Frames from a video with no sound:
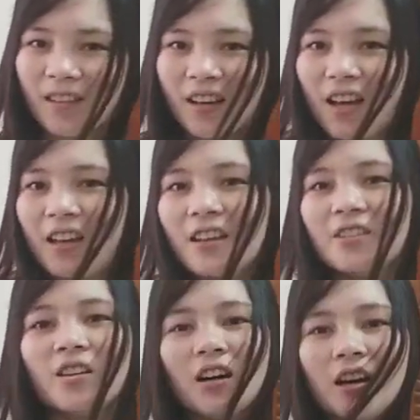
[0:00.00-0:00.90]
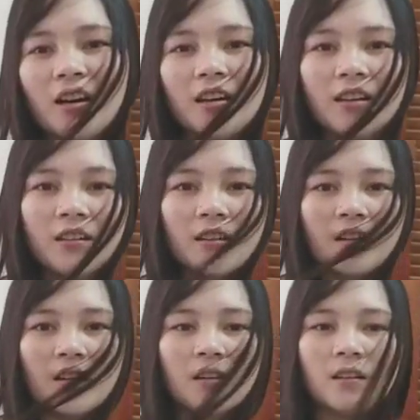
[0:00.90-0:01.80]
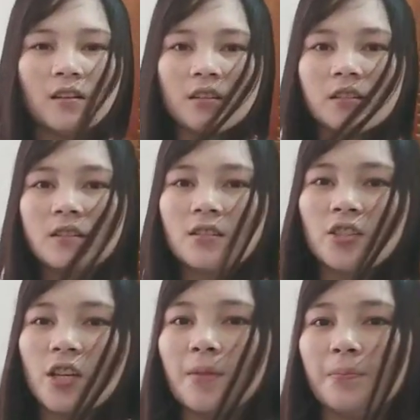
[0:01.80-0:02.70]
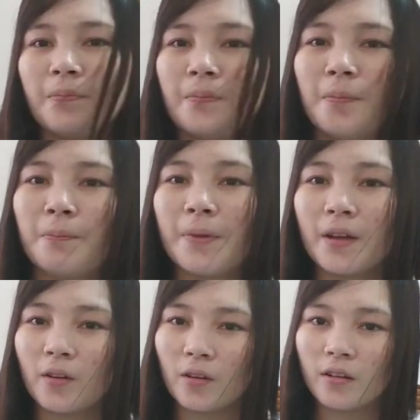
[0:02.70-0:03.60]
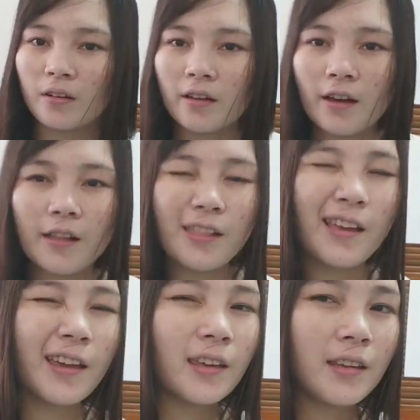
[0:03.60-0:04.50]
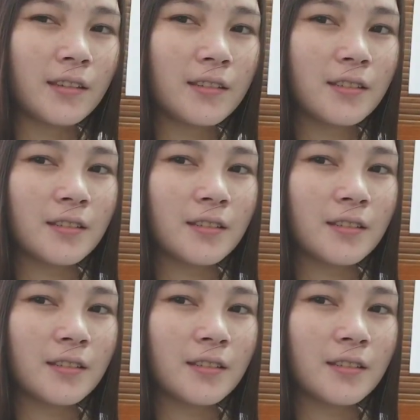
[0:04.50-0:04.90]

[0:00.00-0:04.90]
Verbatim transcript: Kala nyo ha? Cheap. Pero, I like it.